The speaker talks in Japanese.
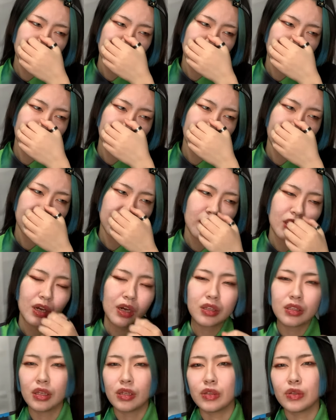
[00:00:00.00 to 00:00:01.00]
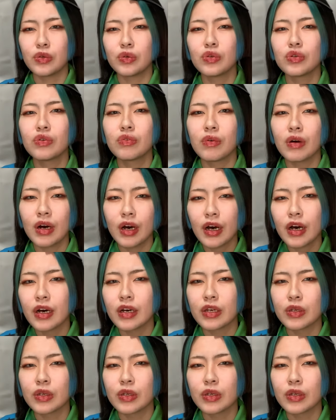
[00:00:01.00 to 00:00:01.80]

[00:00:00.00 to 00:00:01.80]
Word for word: ずっとやってなかった理由は